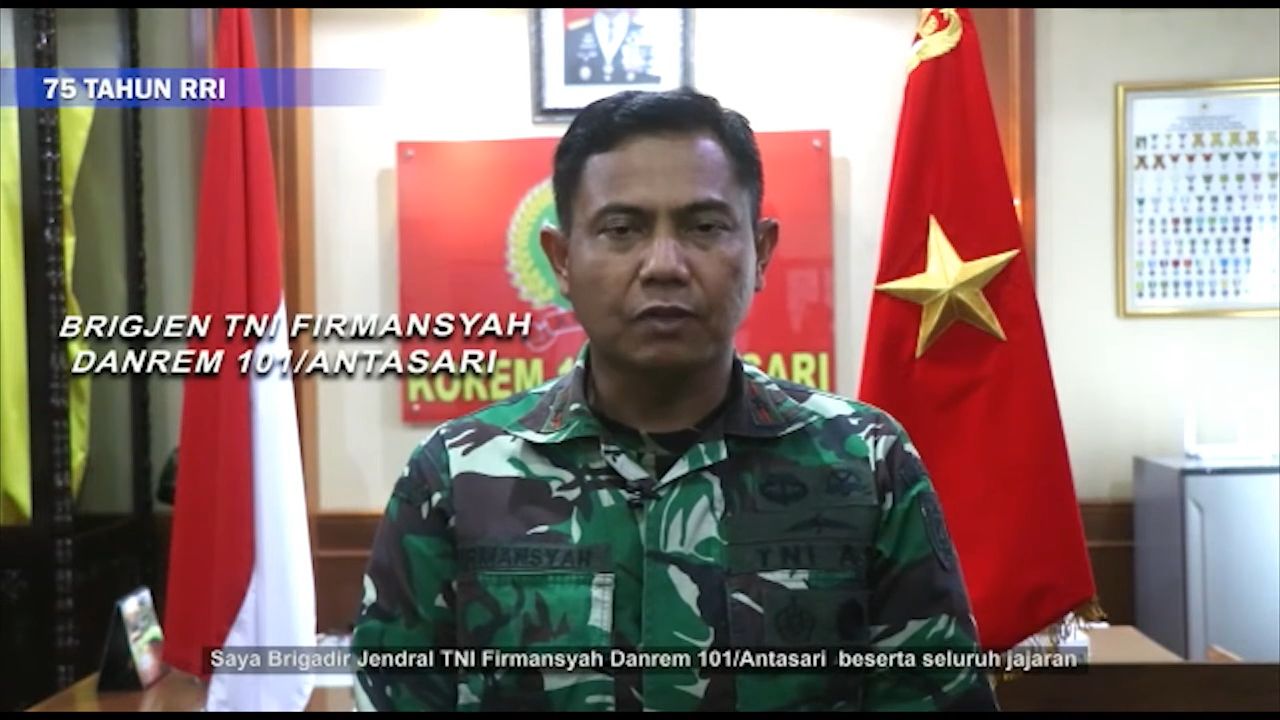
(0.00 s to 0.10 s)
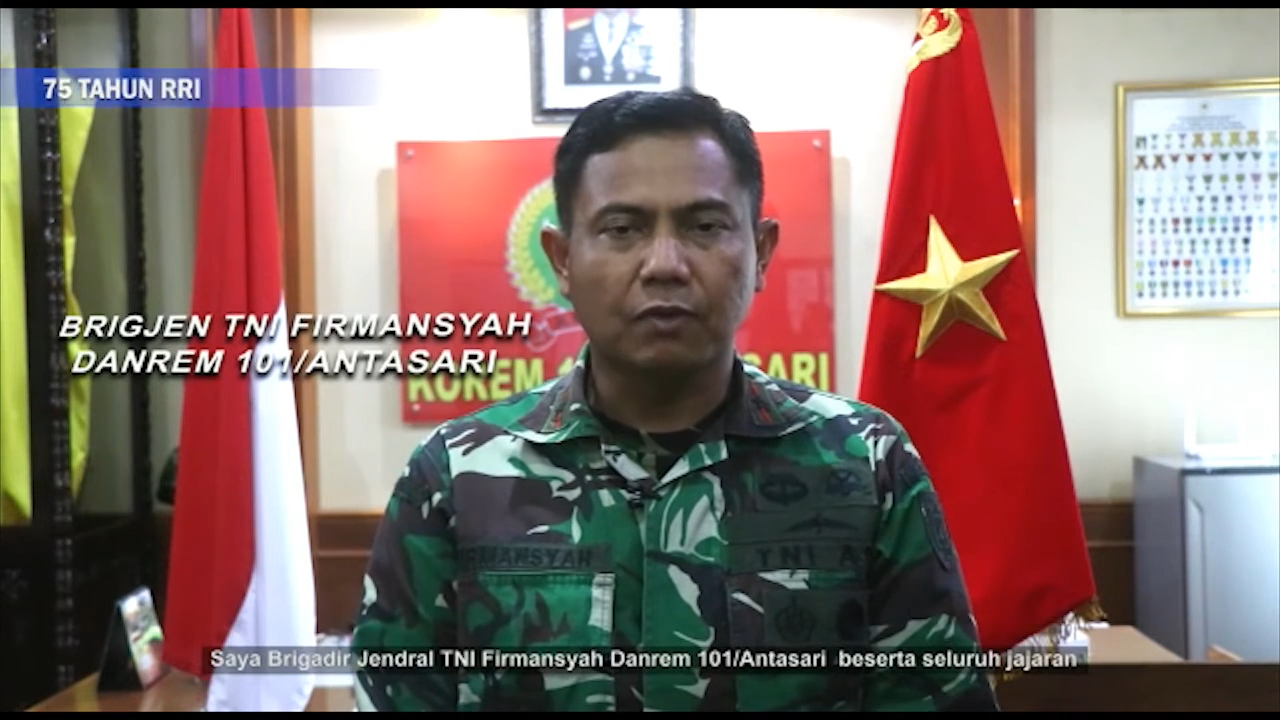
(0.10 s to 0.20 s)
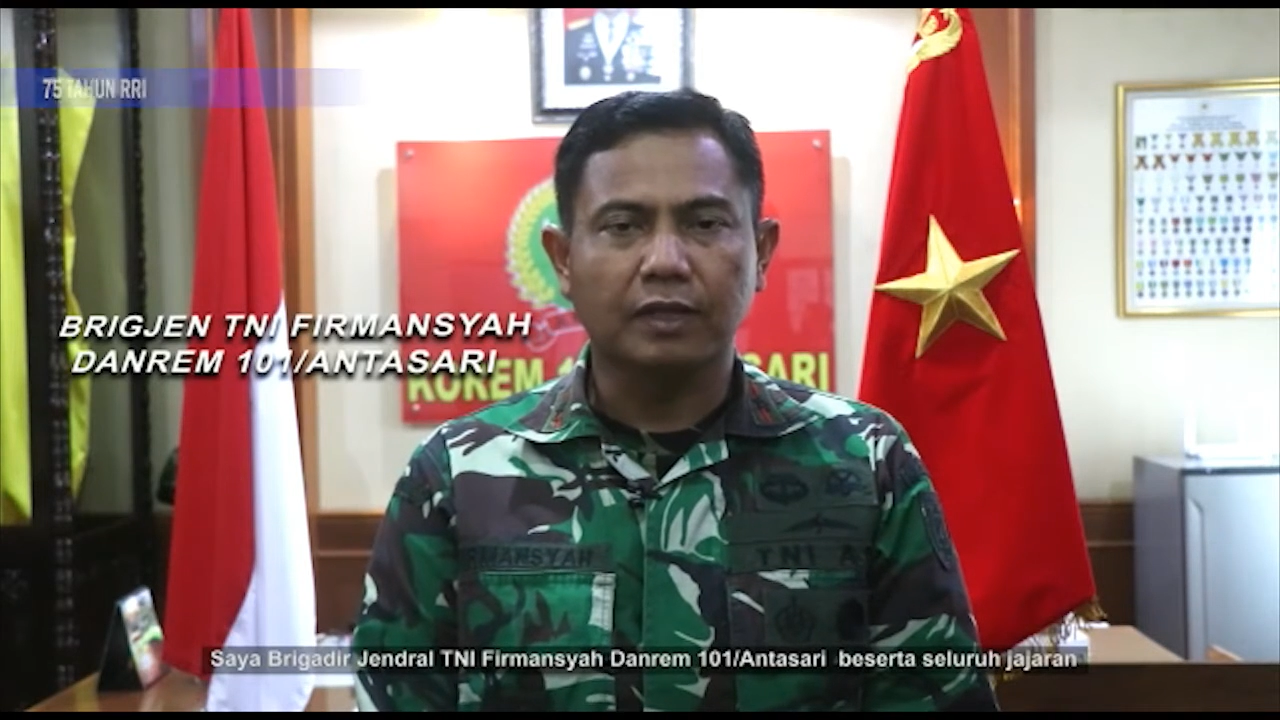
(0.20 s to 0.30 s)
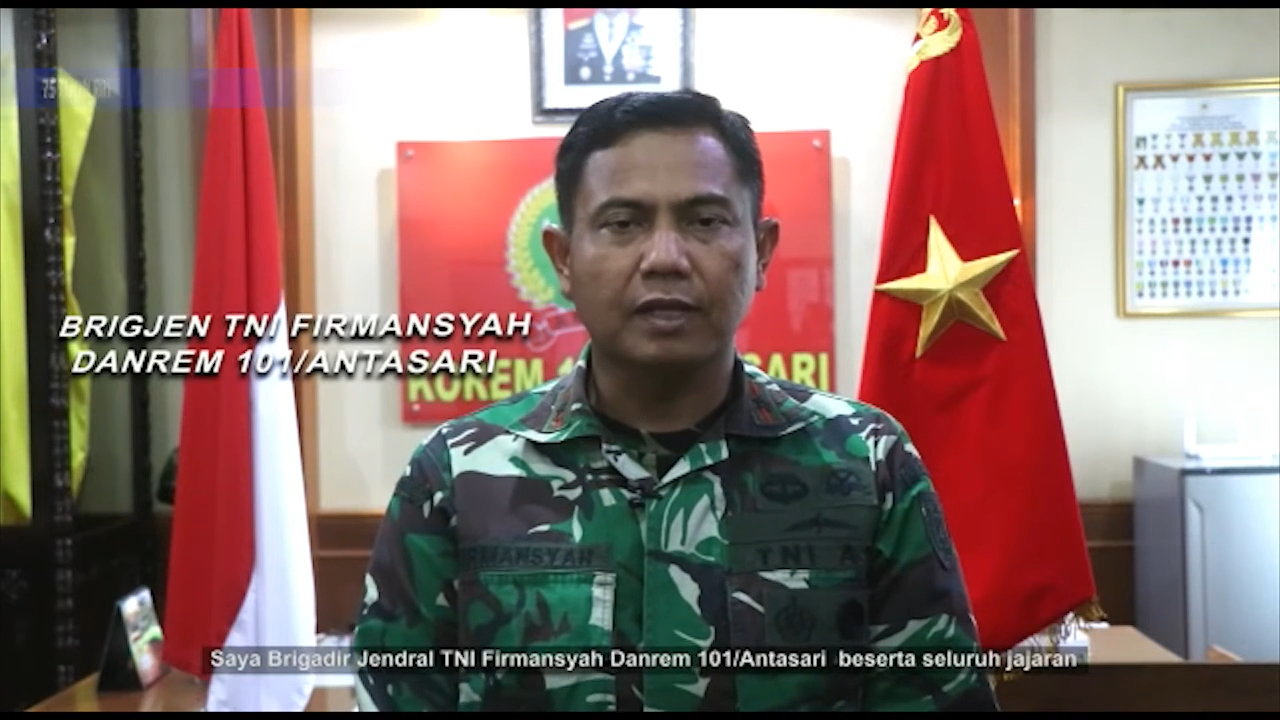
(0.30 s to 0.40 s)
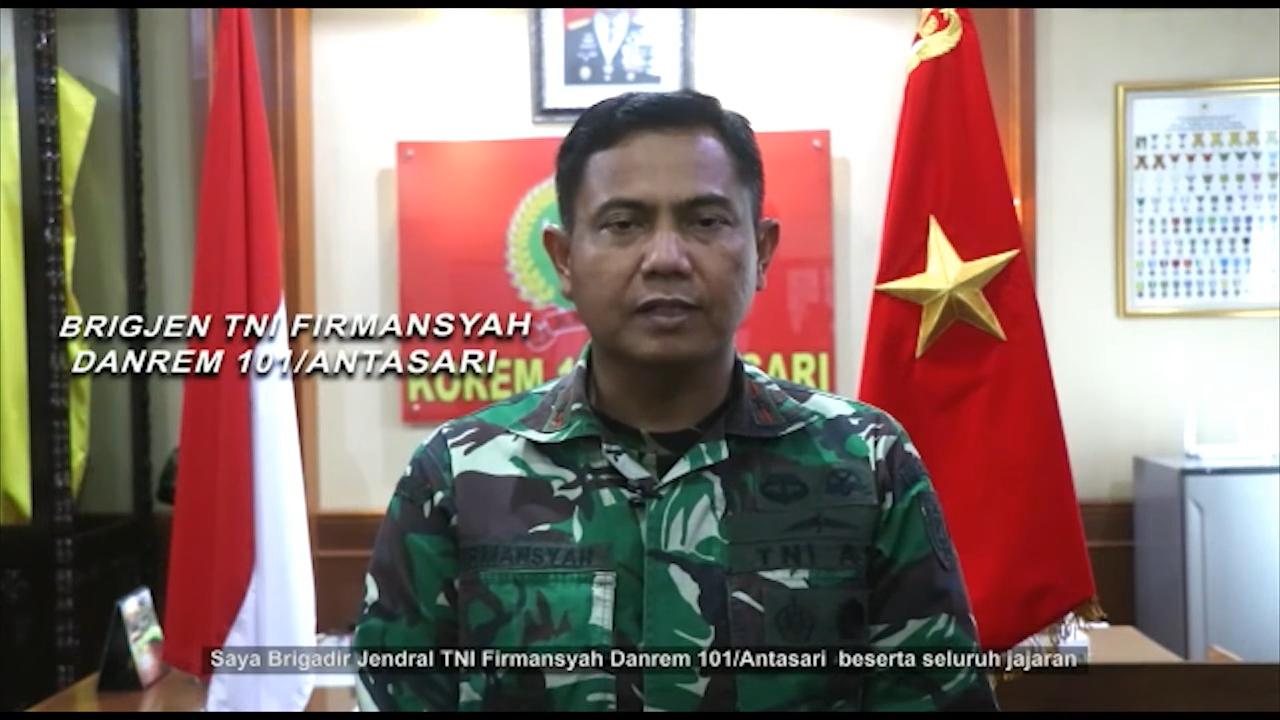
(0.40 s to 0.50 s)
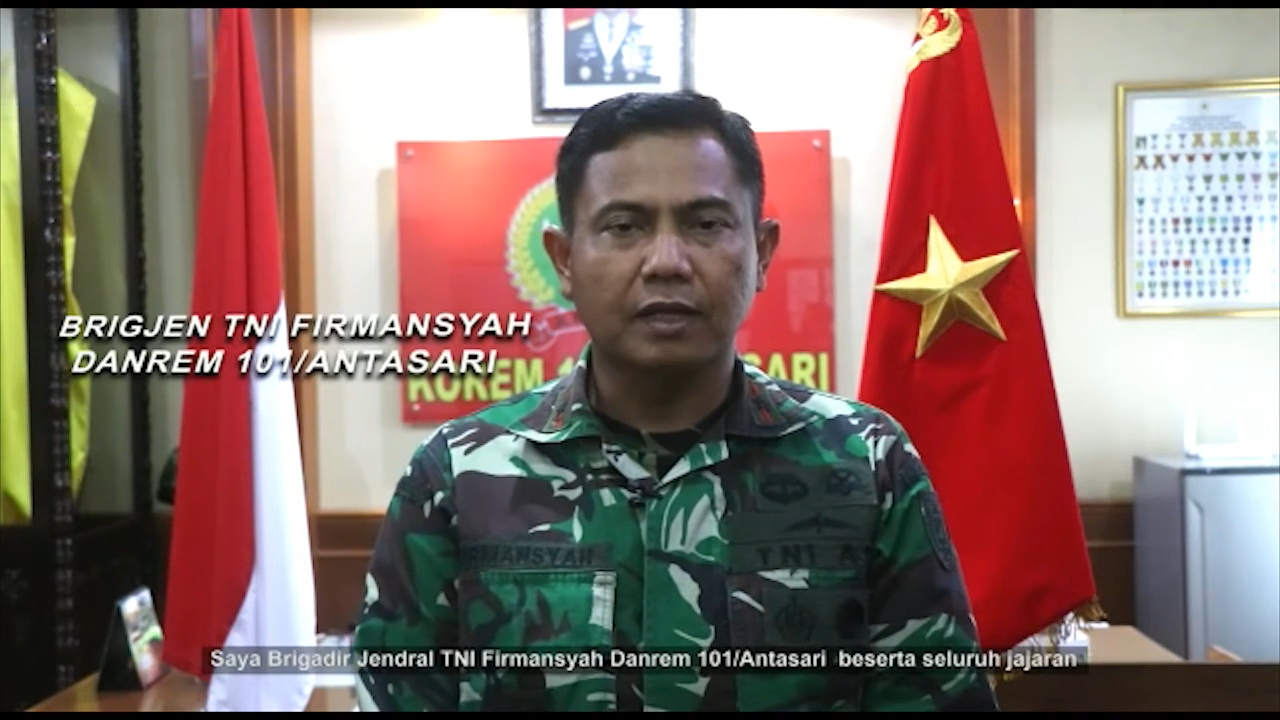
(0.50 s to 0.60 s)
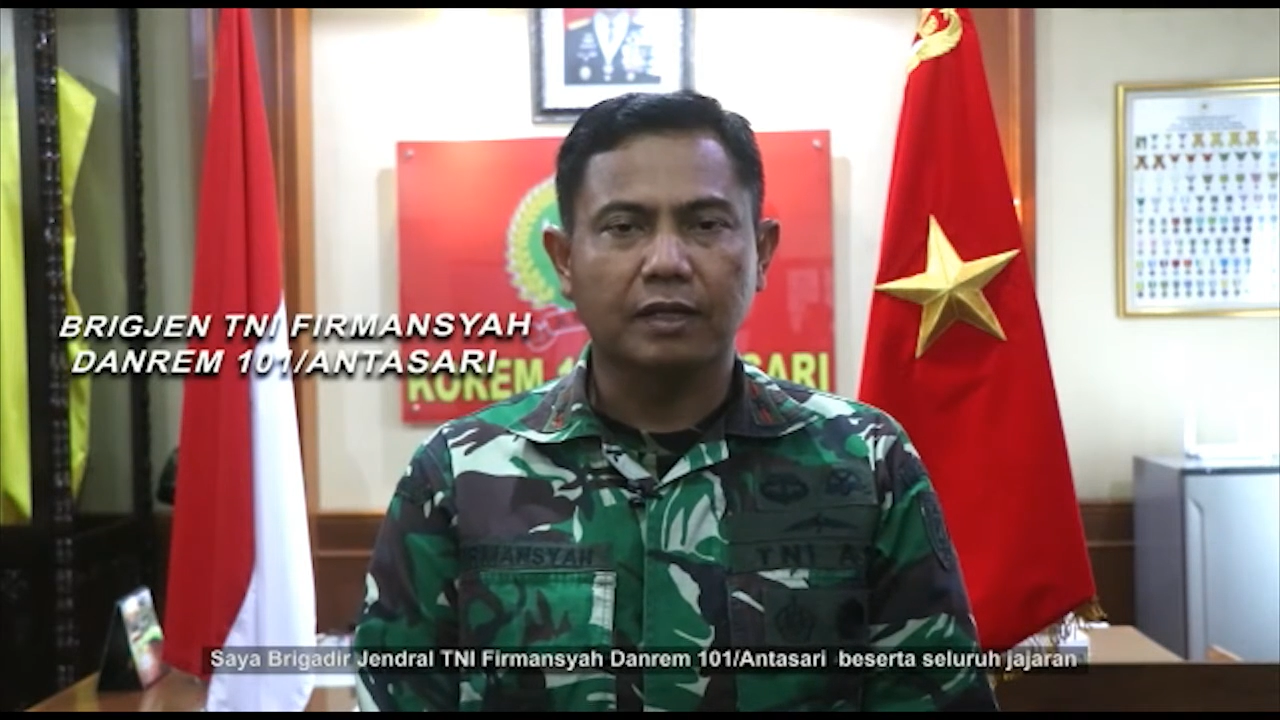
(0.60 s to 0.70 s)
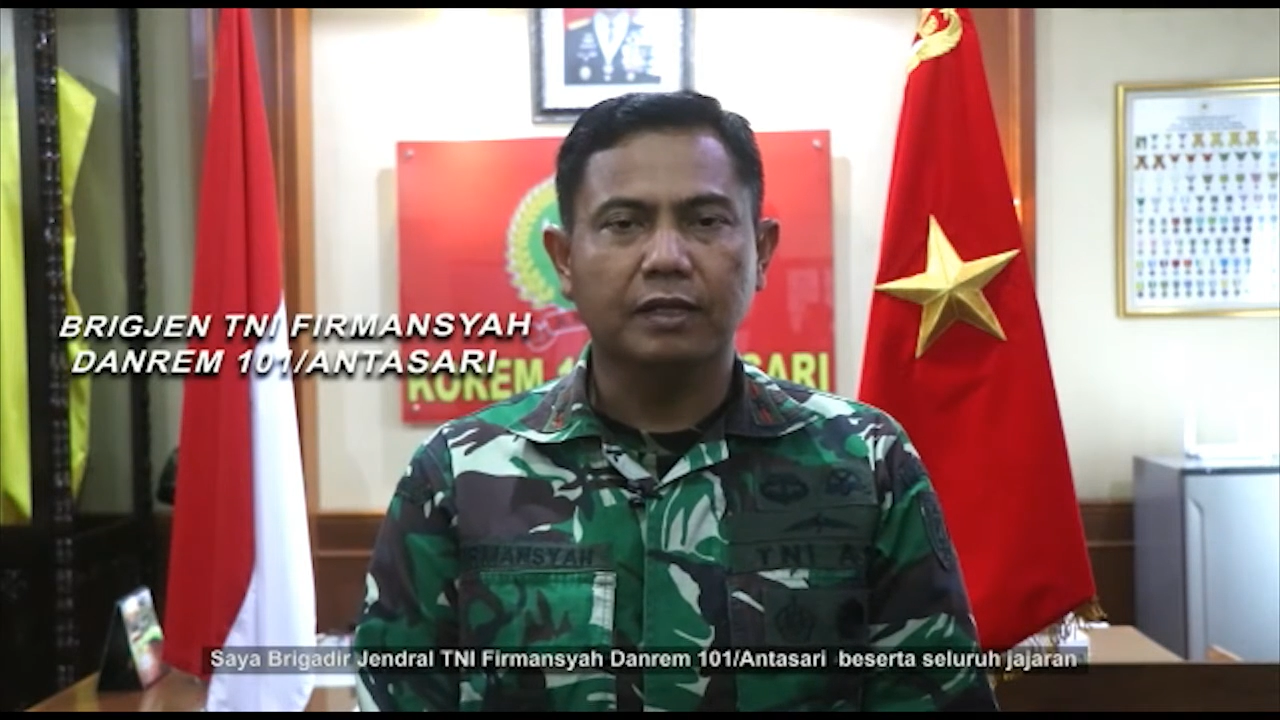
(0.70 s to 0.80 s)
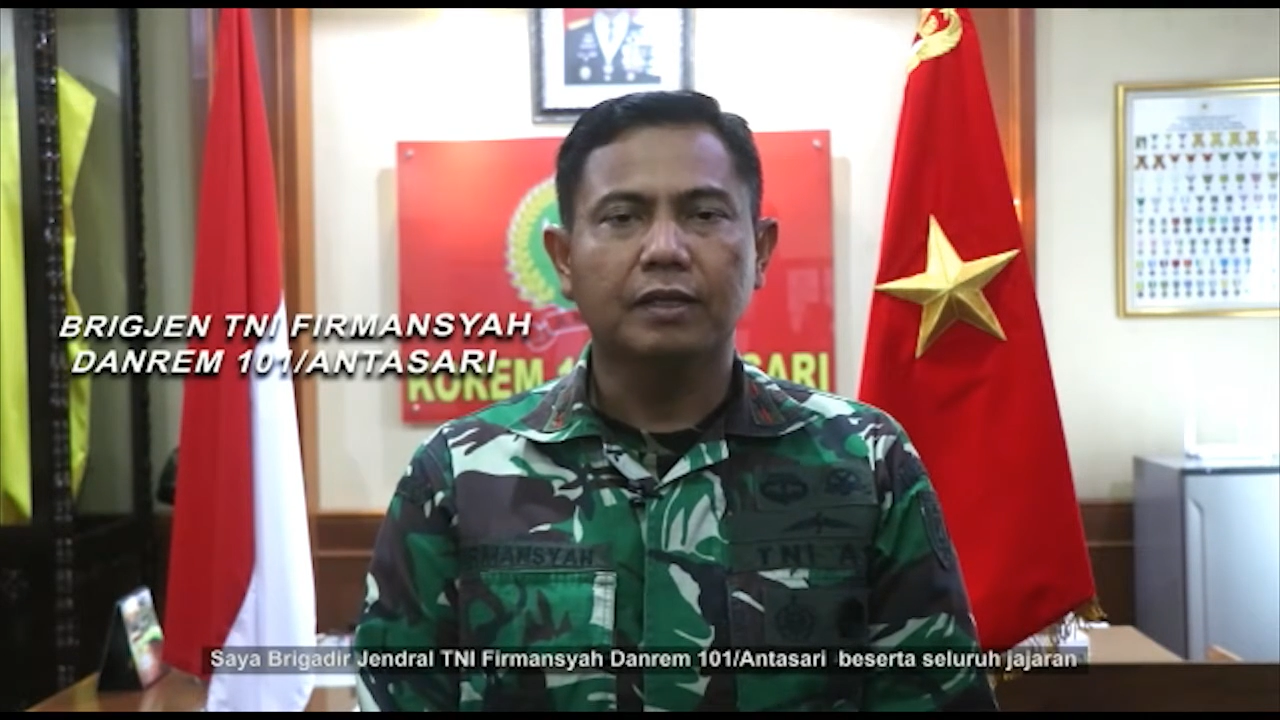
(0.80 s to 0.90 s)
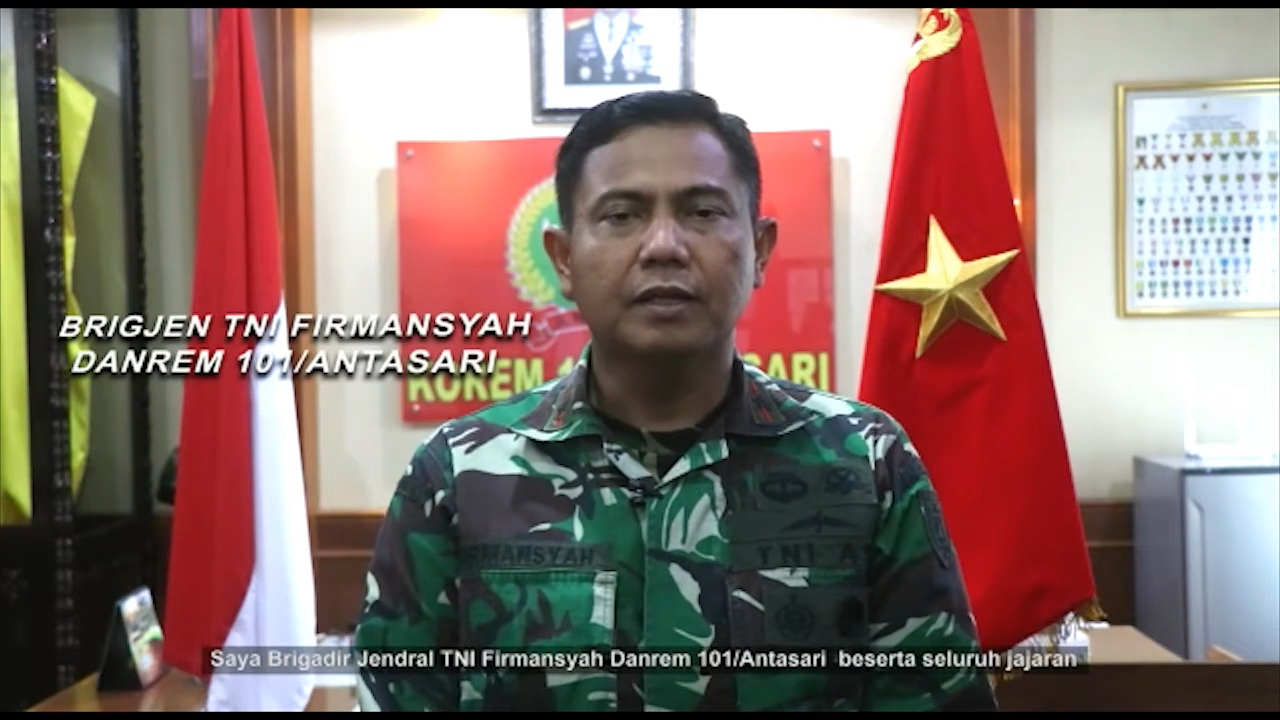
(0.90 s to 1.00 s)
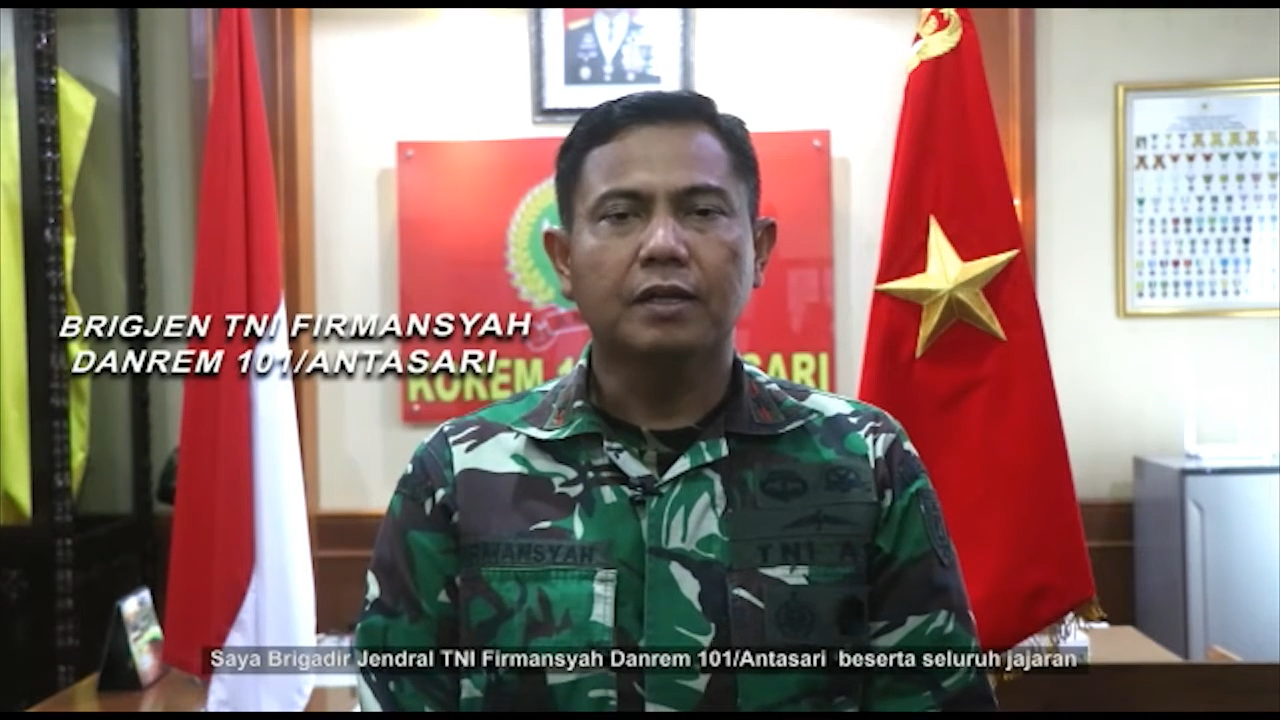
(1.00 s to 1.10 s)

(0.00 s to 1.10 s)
Antasari